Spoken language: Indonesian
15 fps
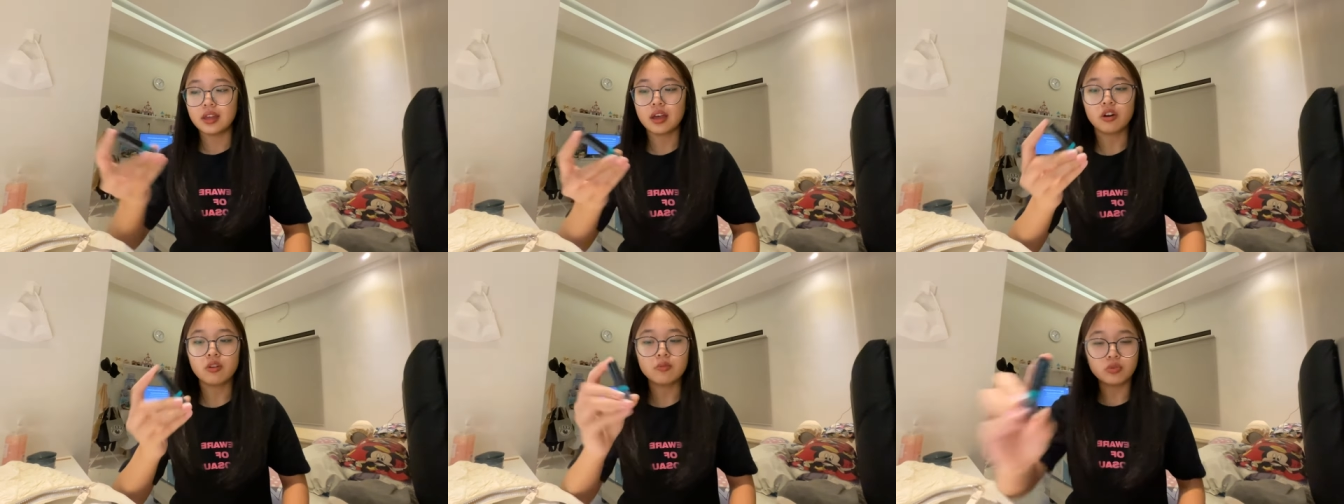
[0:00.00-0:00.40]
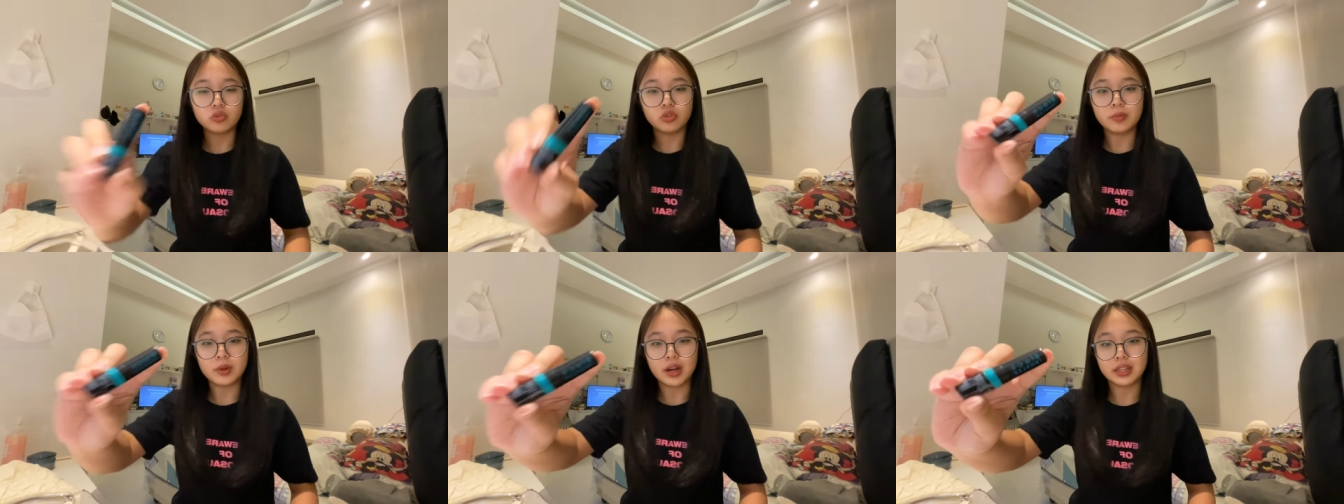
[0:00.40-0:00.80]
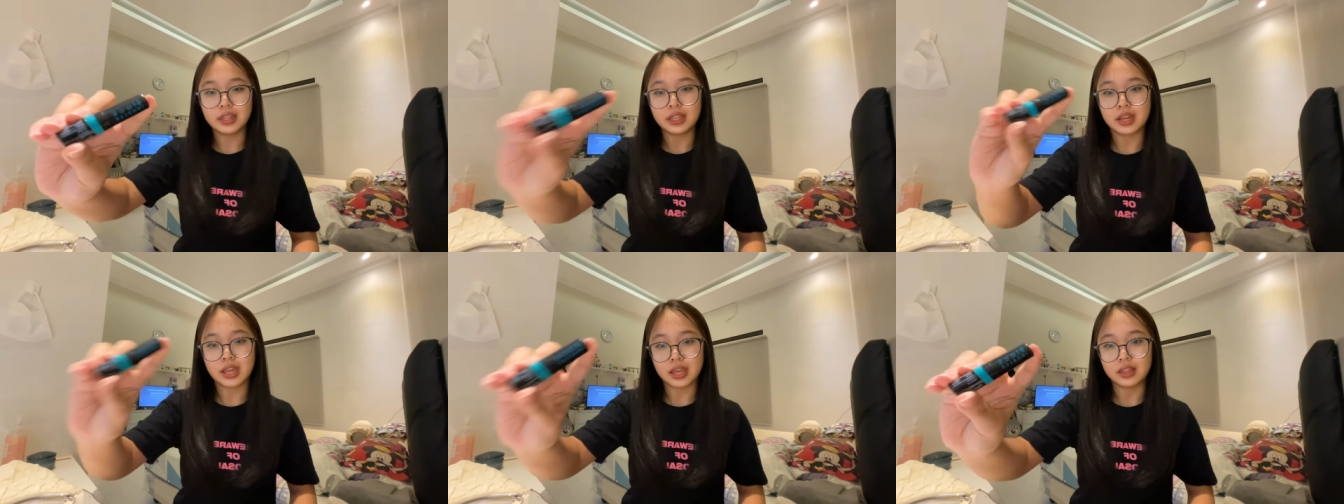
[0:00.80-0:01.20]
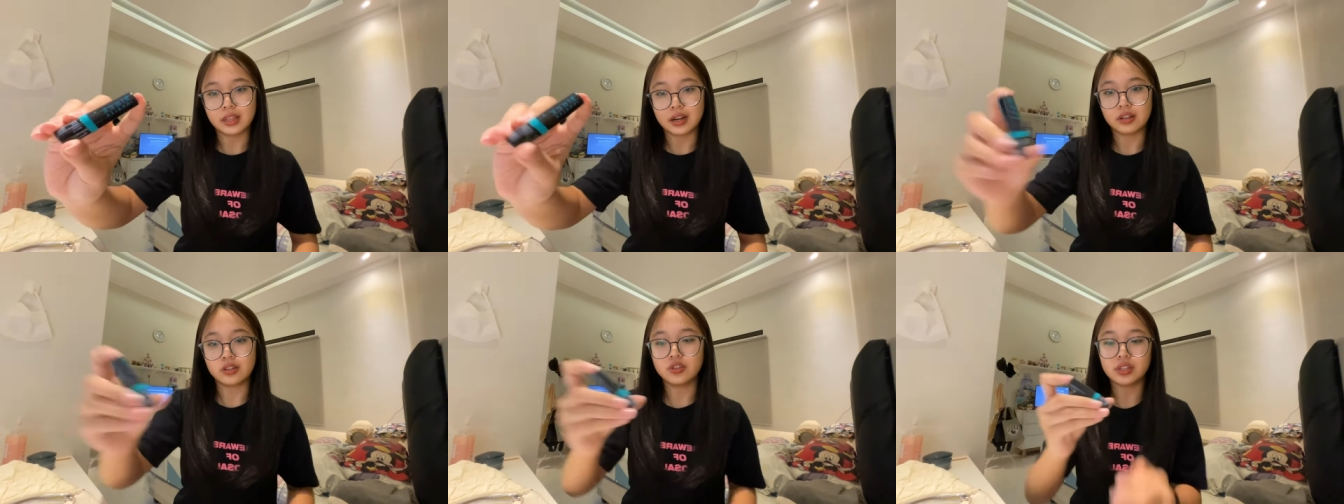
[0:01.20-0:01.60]
aku butuh banget
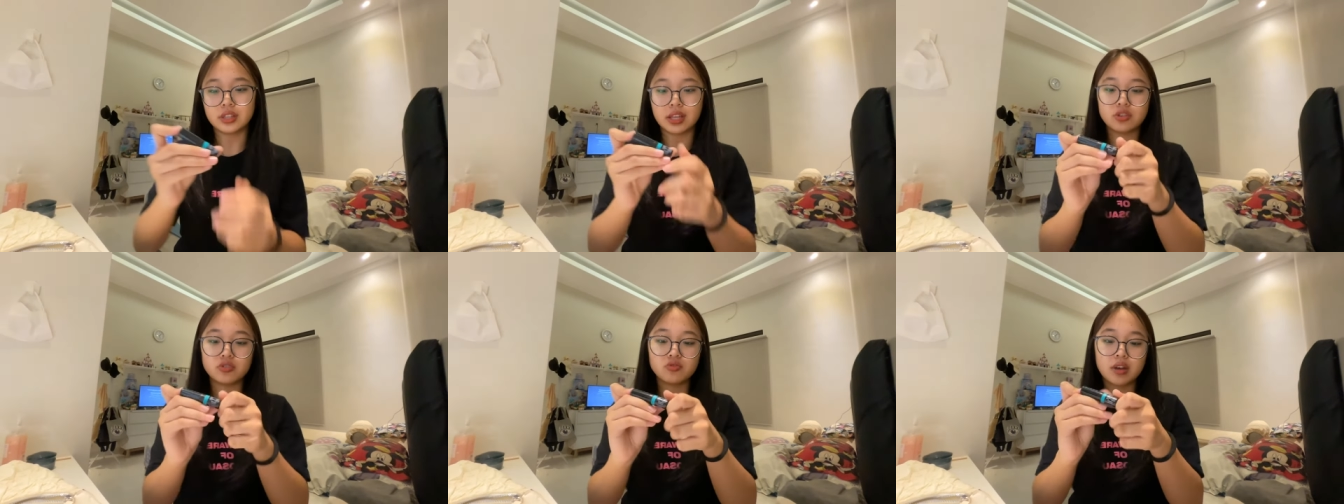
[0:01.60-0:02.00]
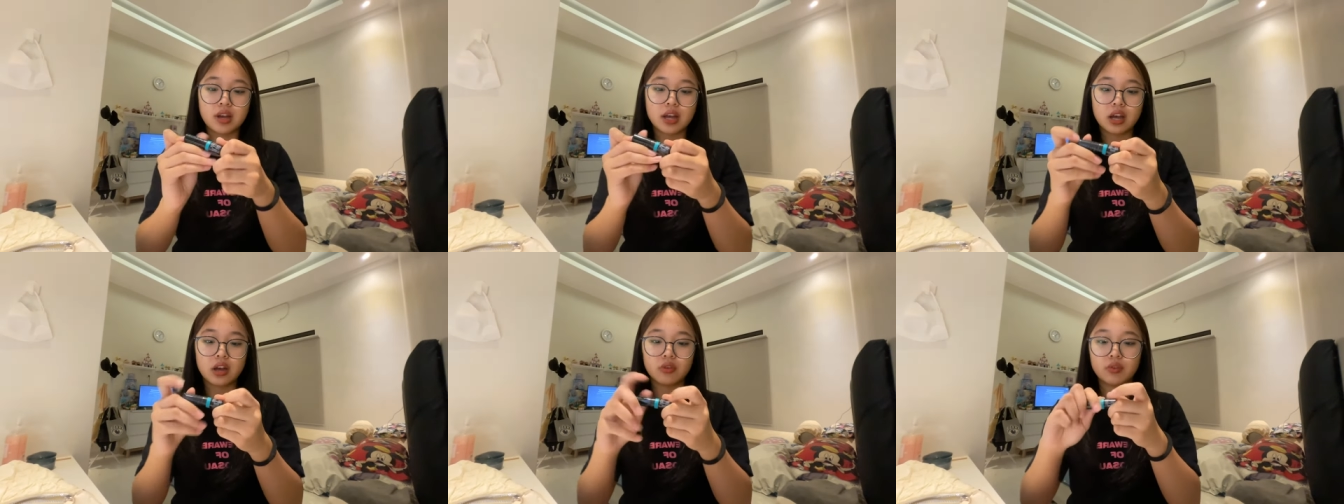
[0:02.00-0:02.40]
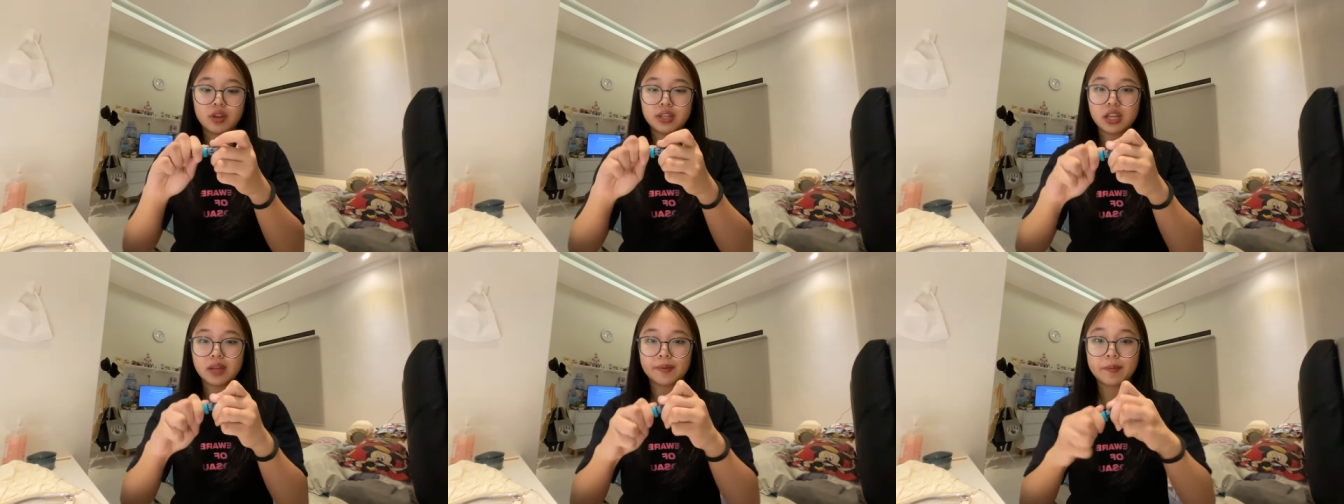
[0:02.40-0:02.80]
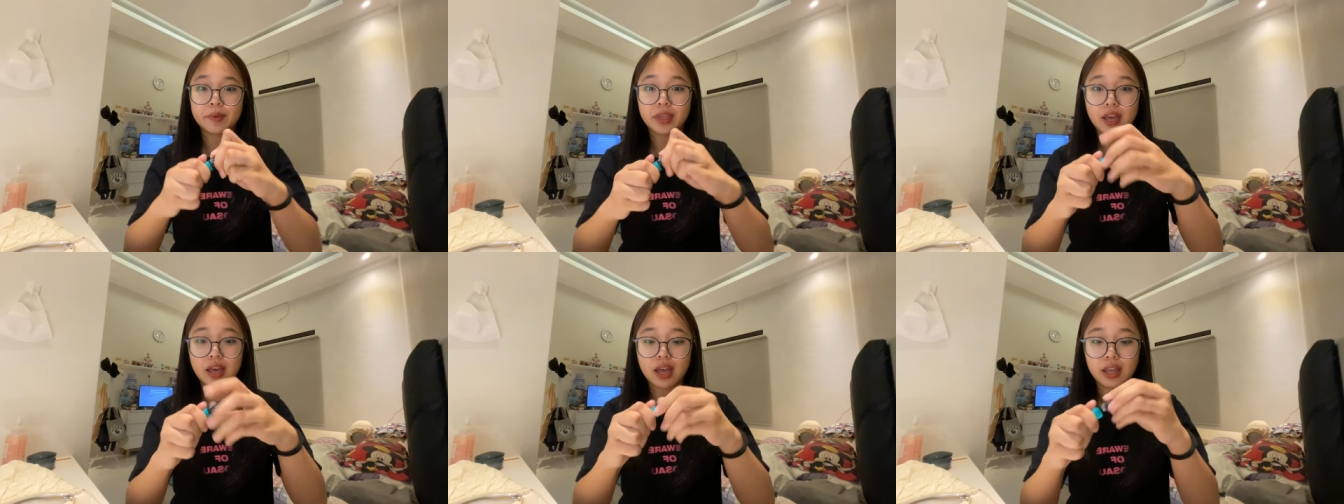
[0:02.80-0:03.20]
inhaler terus dia juga udah sama
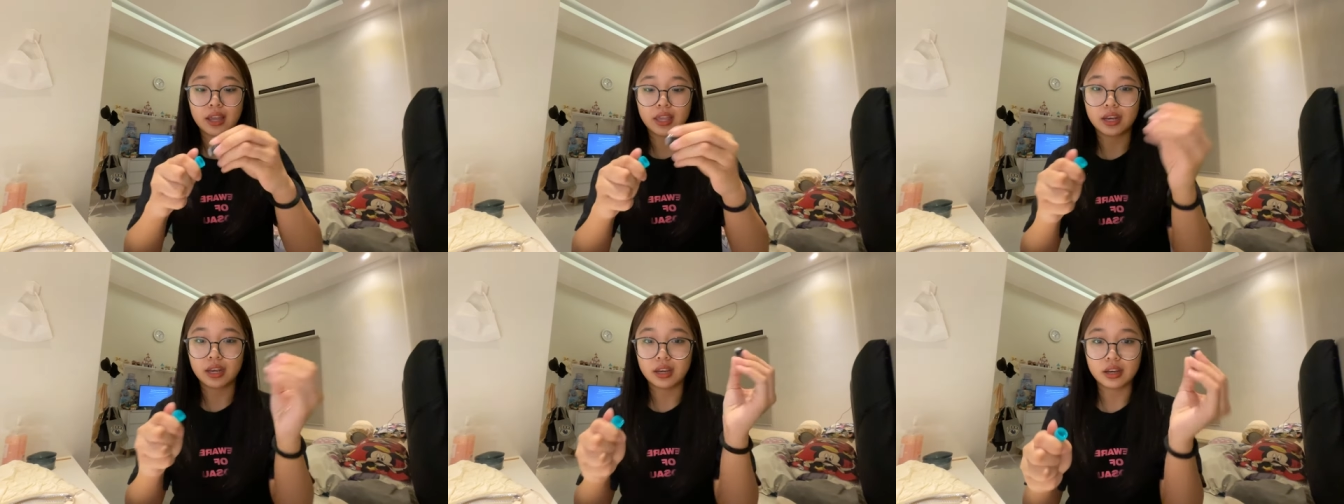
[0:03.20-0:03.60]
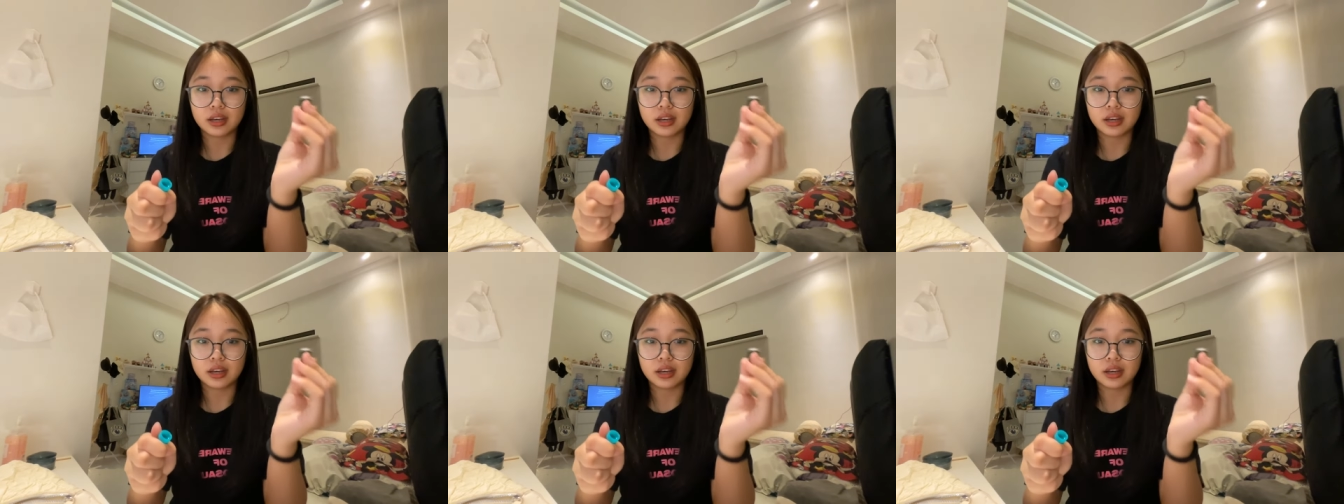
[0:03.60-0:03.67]
minyak angin